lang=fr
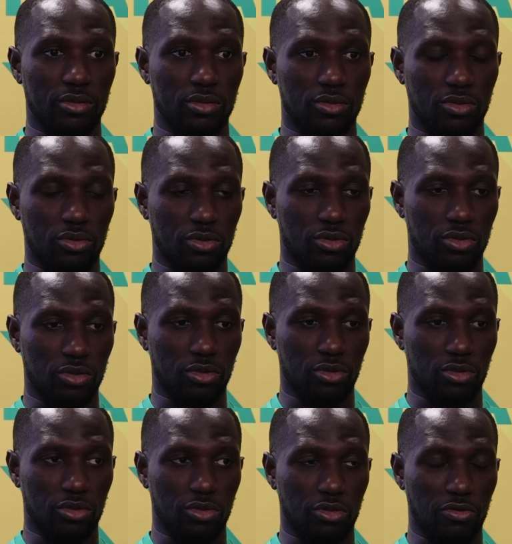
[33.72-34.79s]
Donc
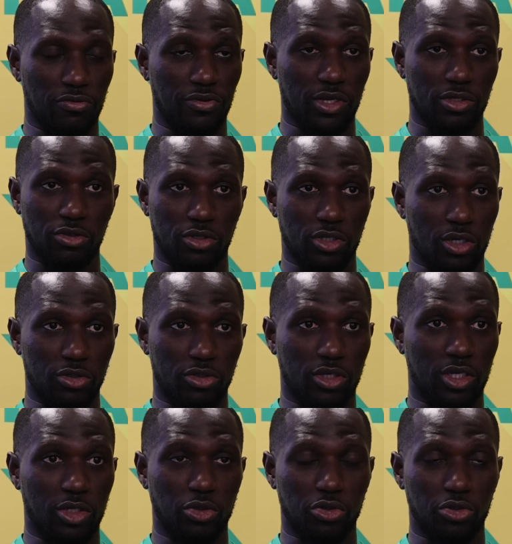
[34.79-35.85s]
euh, le faire, ce sera aussi
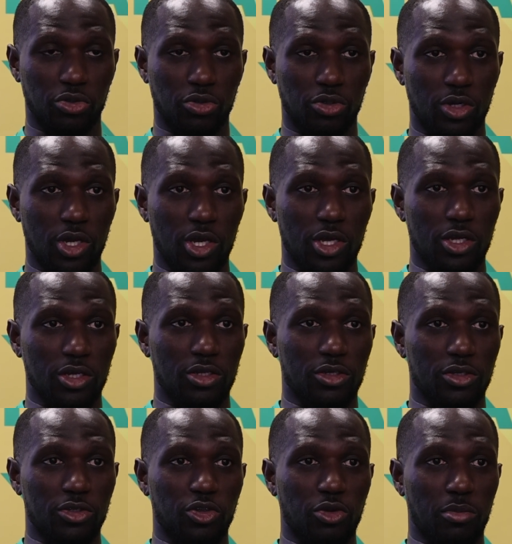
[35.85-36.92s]
quelque chose de,
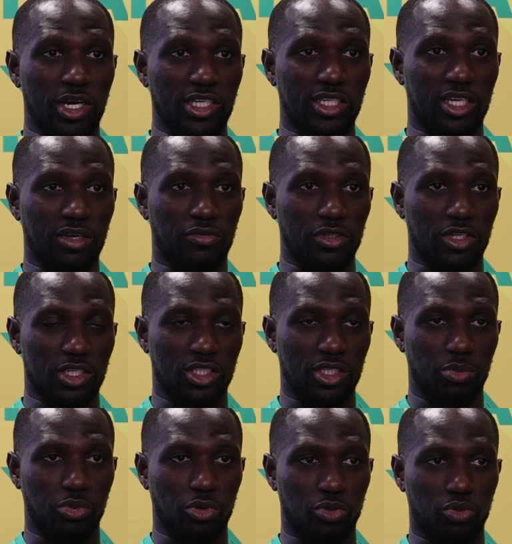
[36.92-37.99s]
magique et
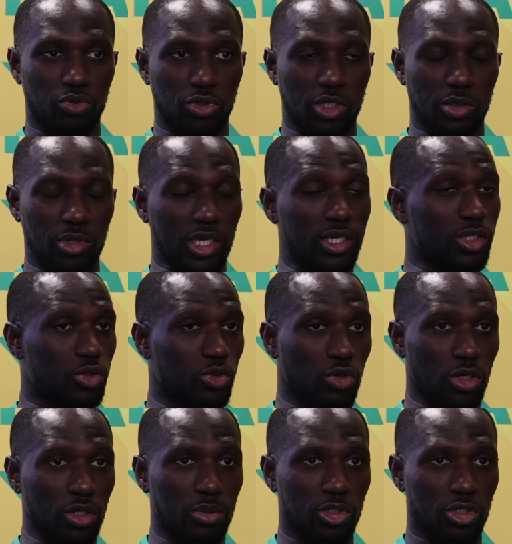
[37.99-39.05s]
fantastique pour tous les, ben, les
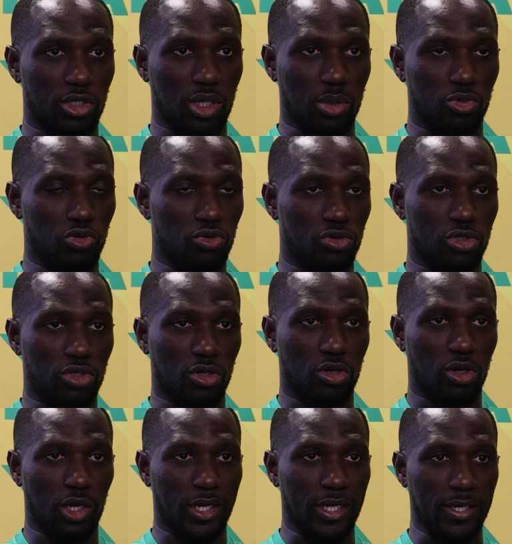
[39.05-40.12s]
joueurs, parce qu'il y en a beaucoup qui sont
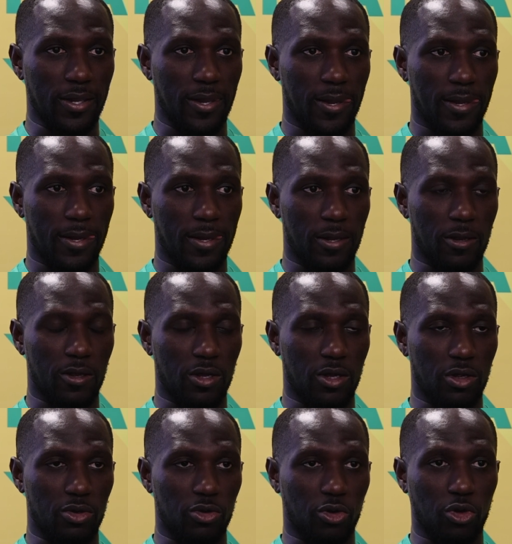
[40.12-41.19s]
encore là,
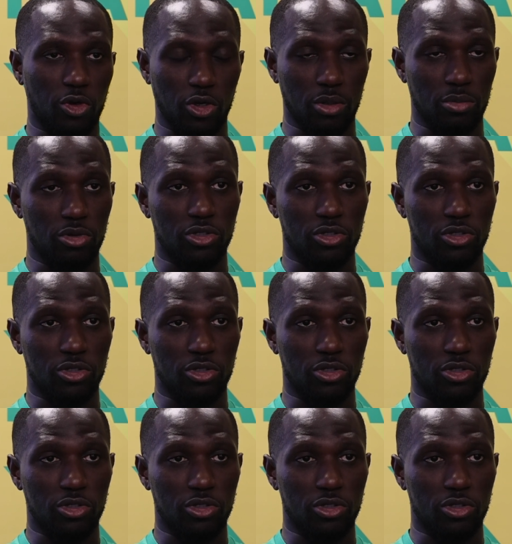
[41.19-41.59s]
euh, le club,